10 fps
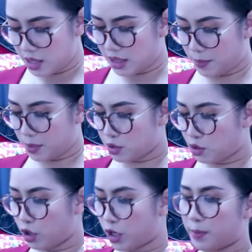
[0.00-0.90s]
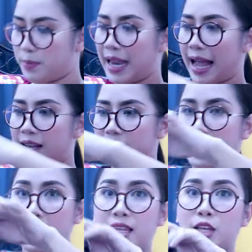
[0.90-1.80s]
Tapos, color black.
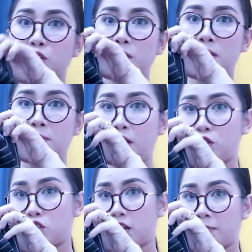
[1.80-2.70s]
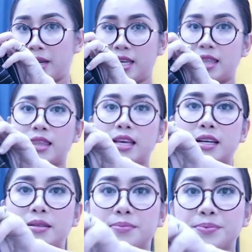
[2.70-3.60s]
Yan. Ito naman, meron siyang maliit
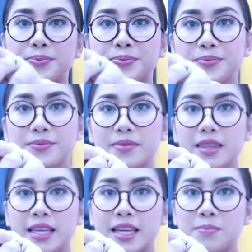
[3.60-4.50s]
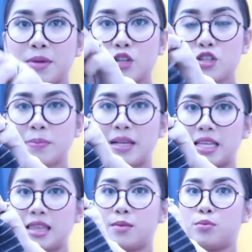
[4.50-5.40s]
na, yan, meron siyang
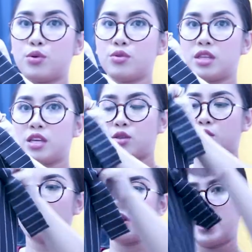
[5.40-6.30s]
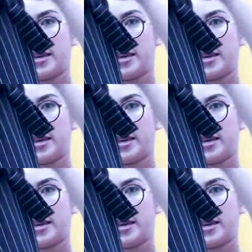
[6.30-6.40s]
maliit na bow dito.